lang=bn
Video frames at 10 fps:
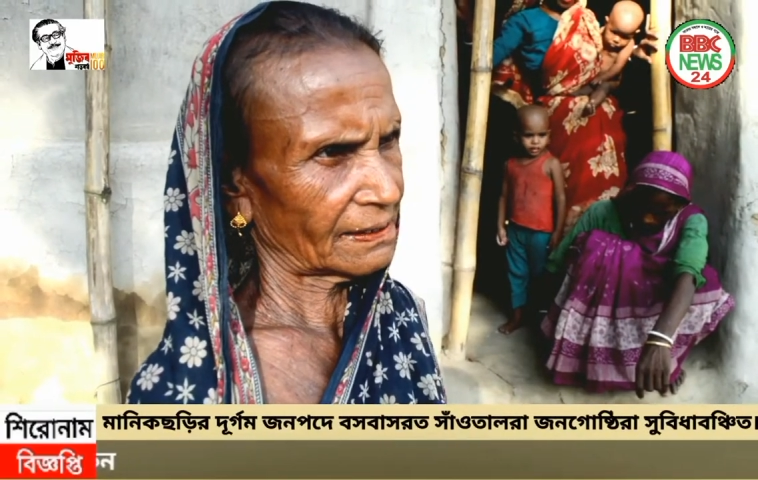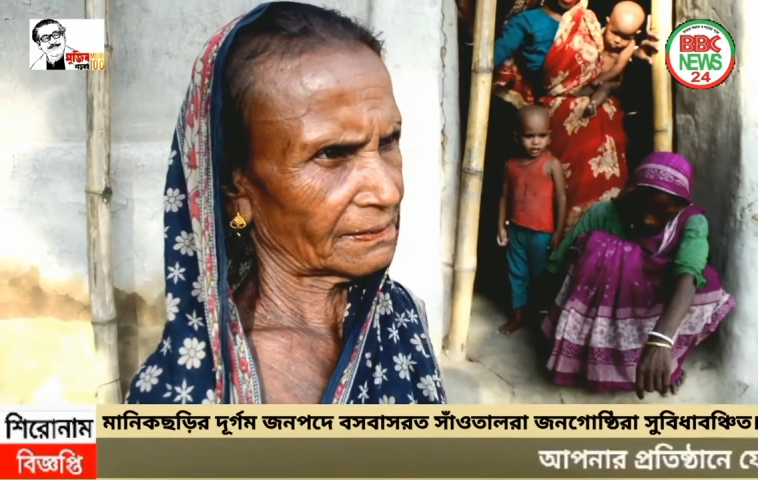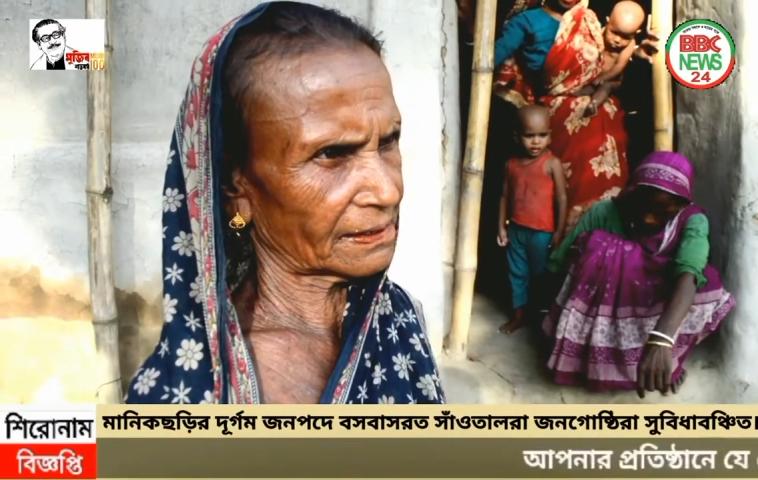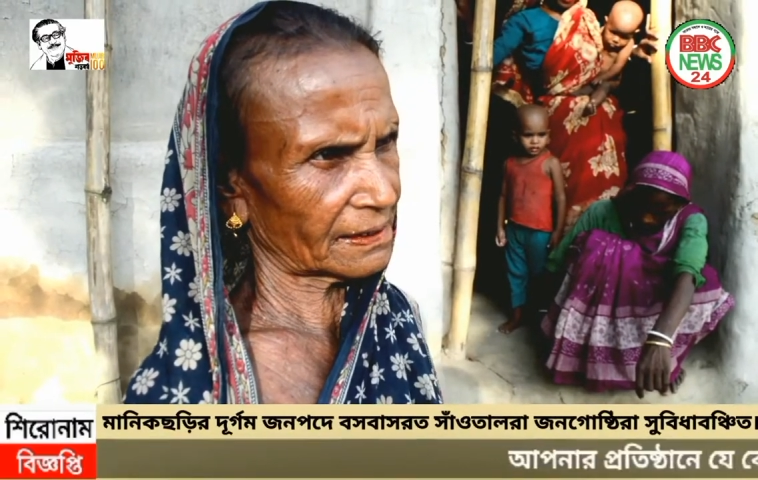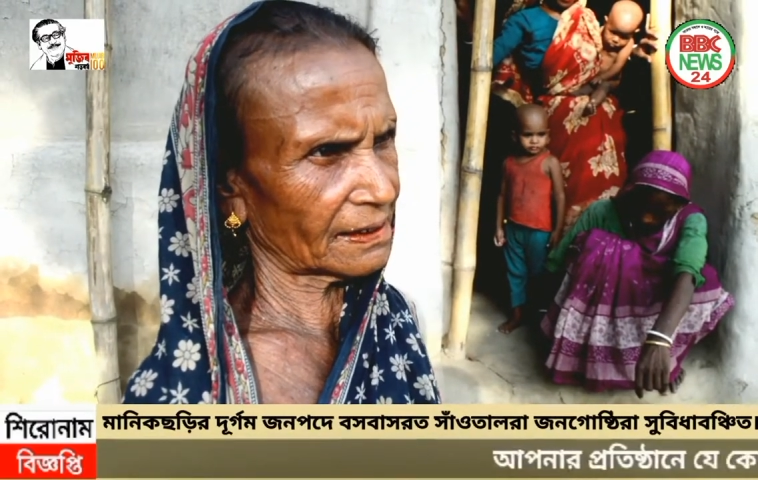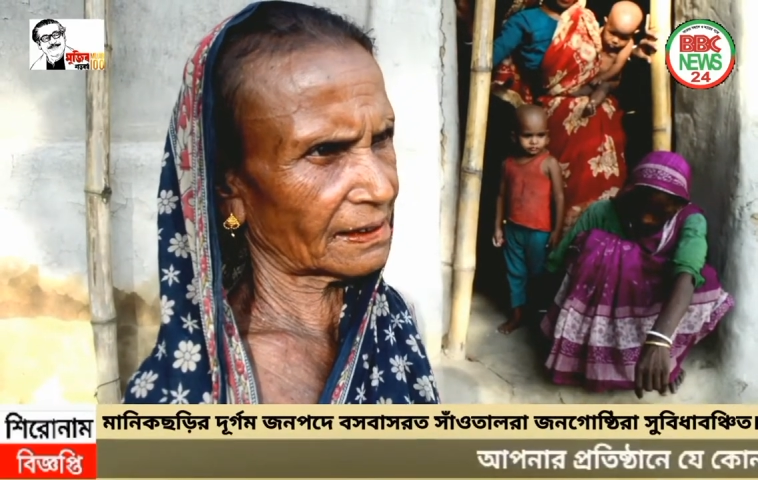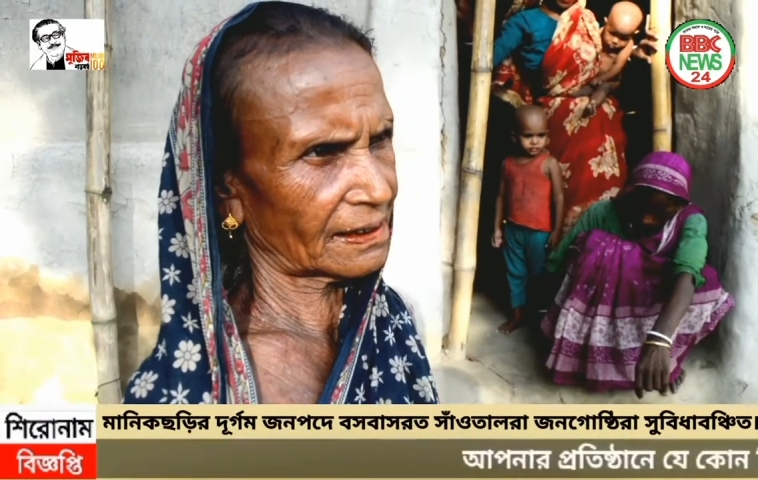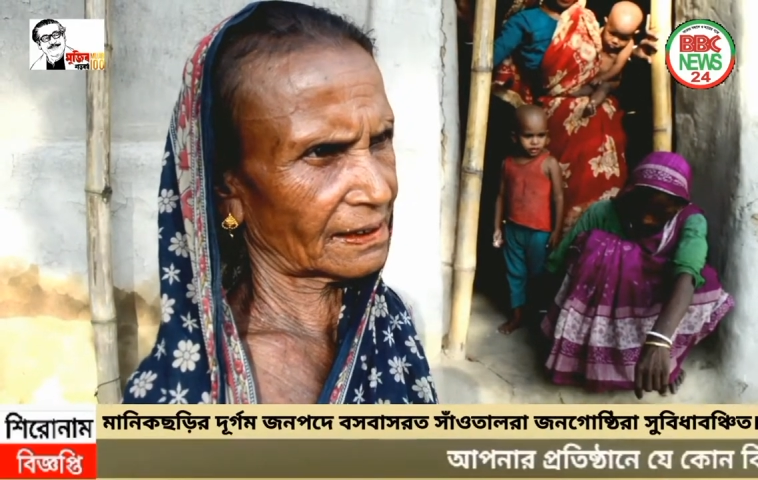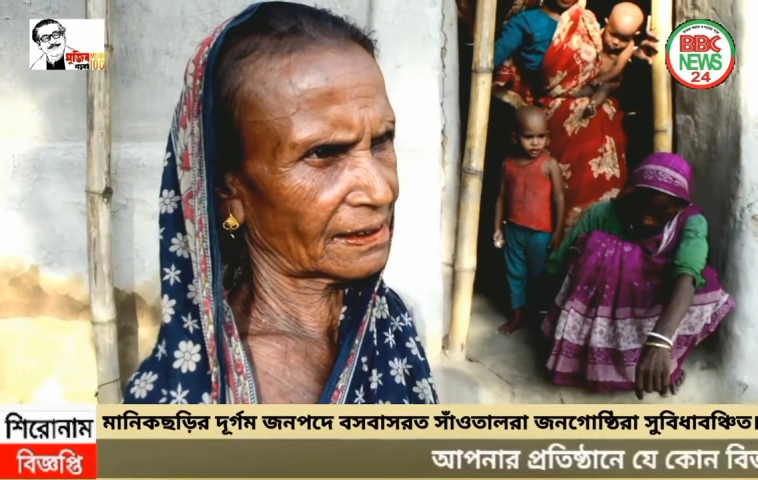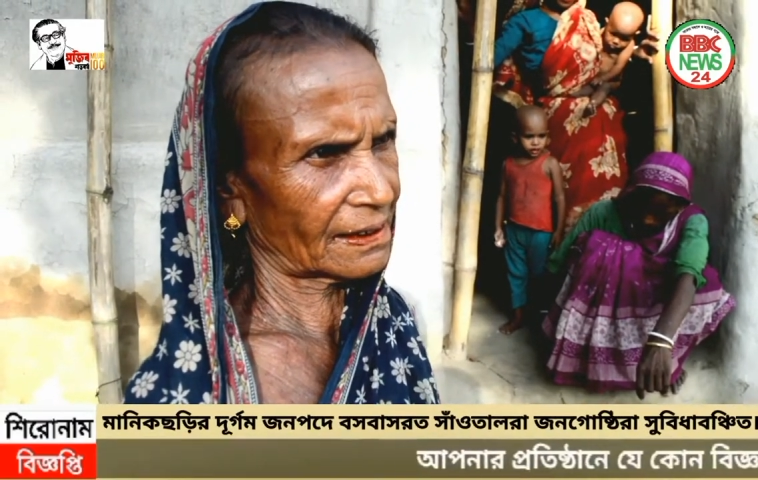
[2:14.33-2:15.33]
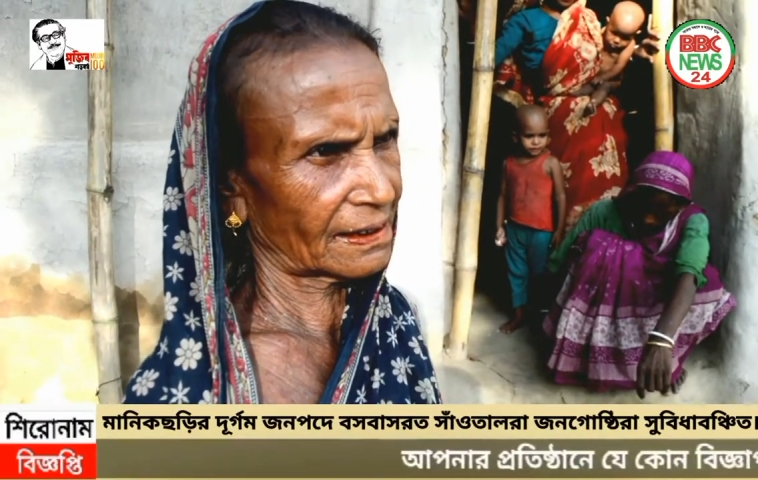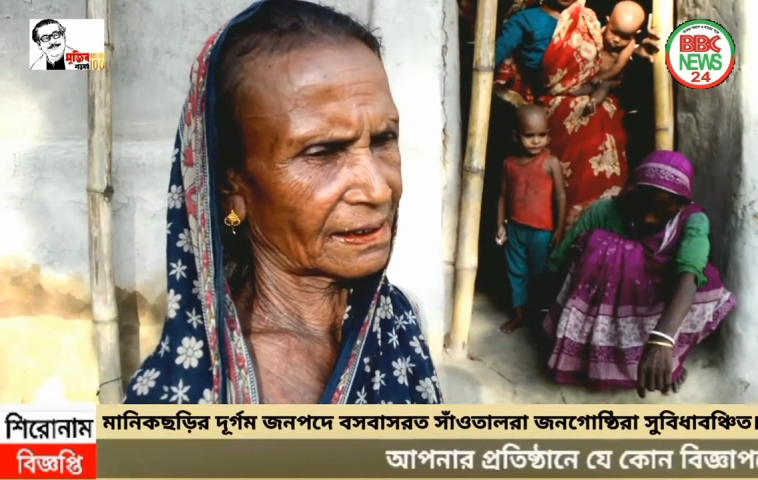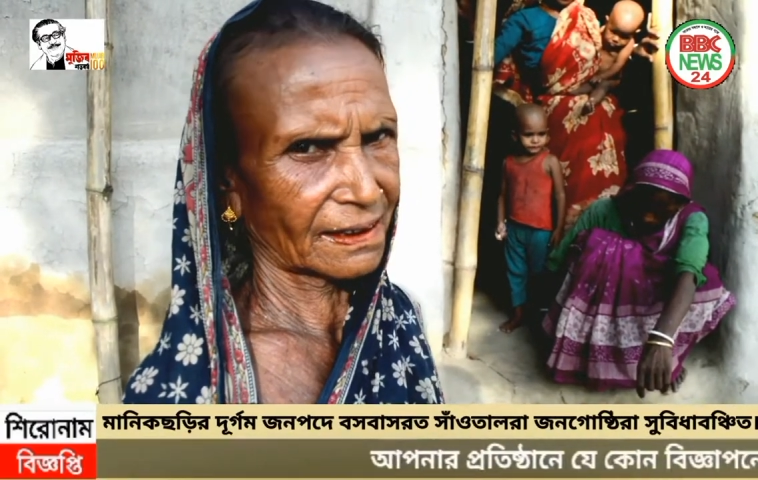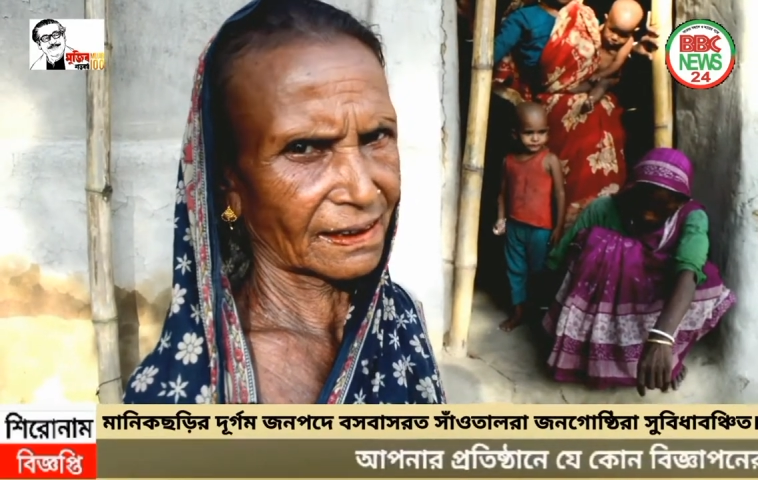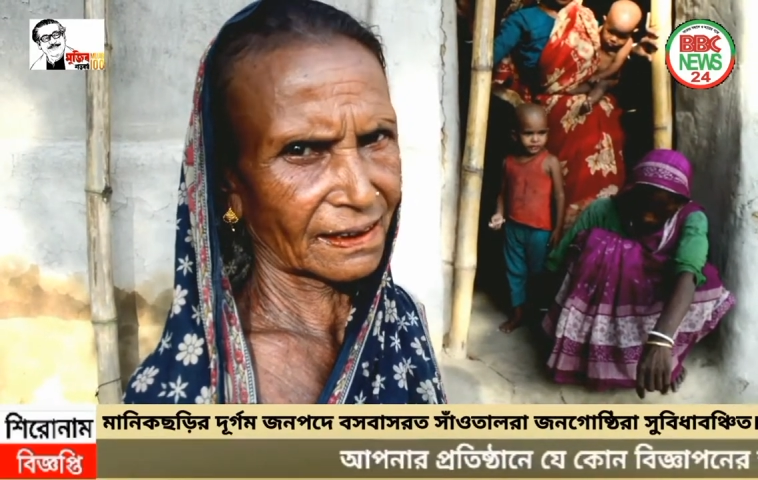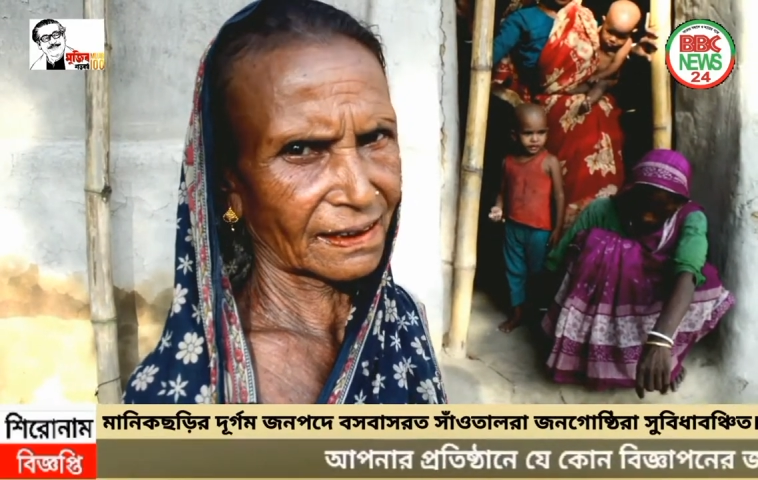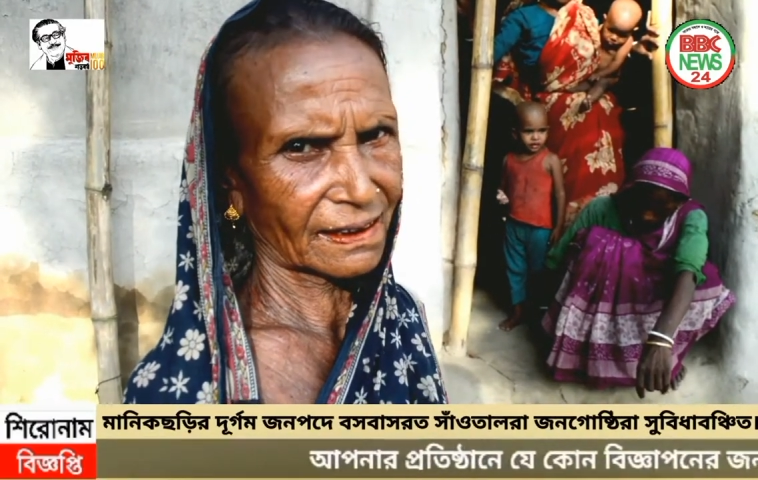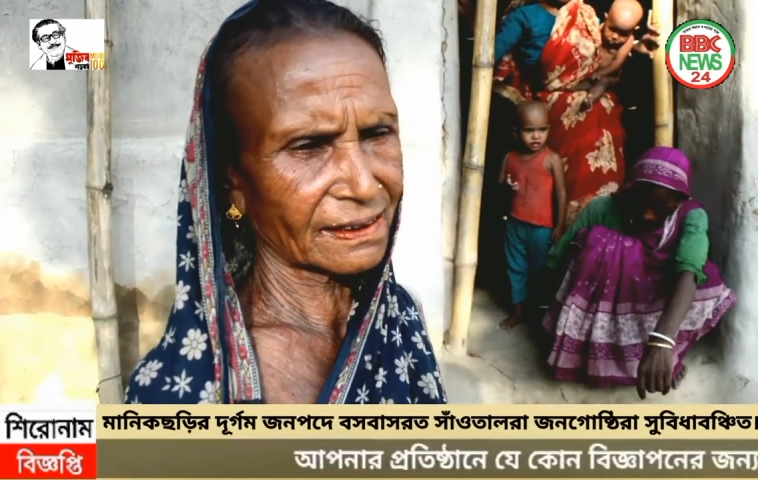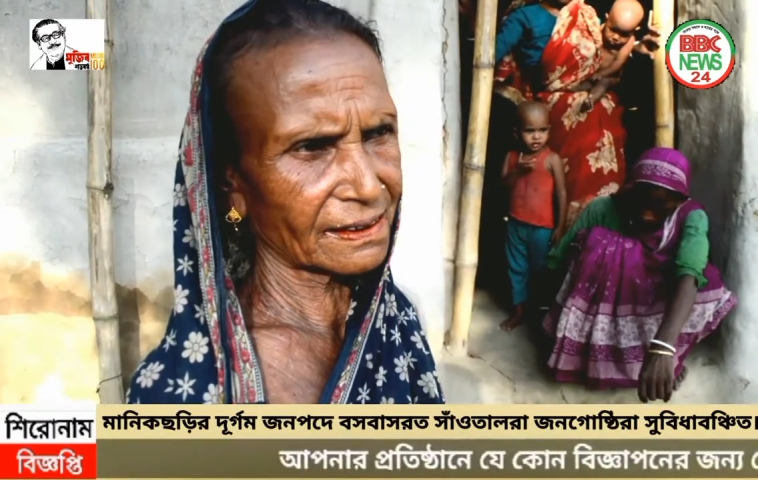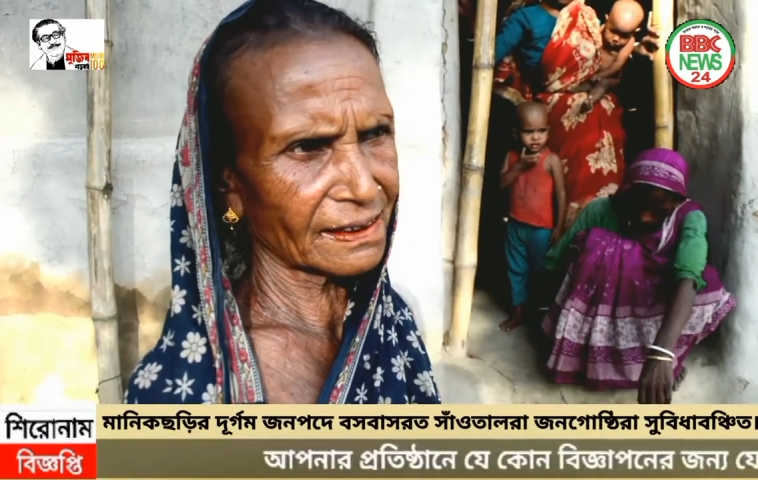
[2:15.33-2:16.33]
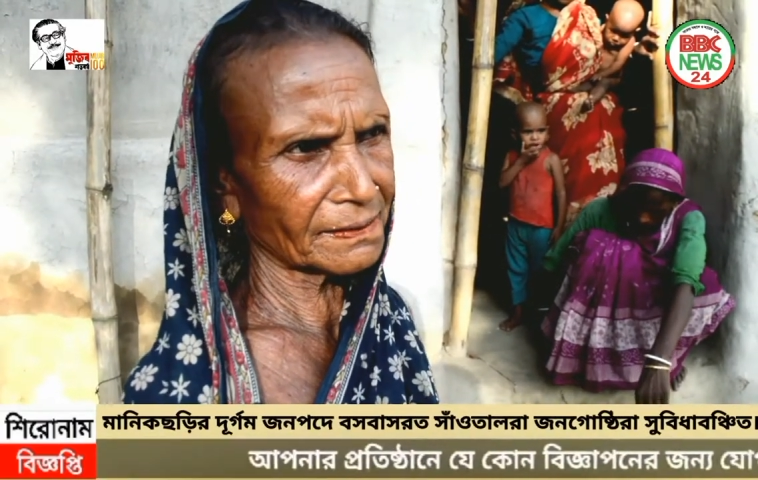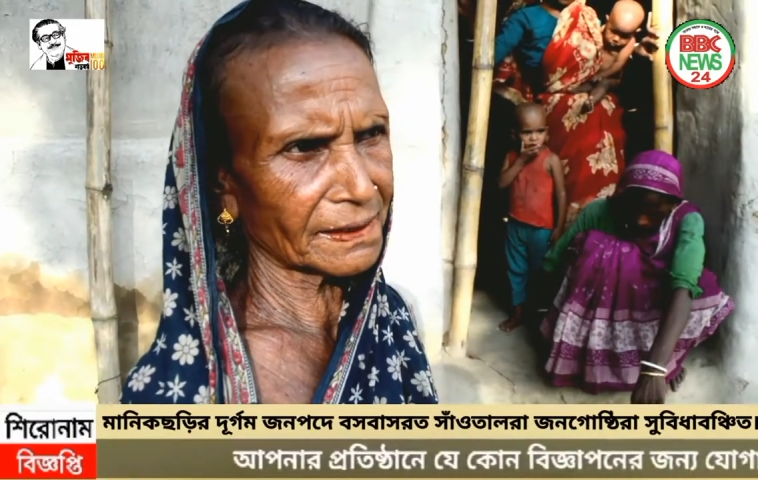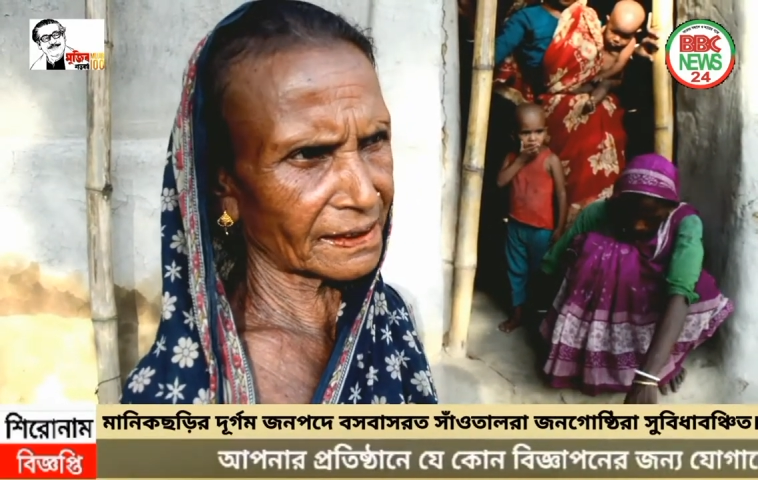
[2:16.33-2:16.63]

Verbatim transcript: বুঝছো এই জন্য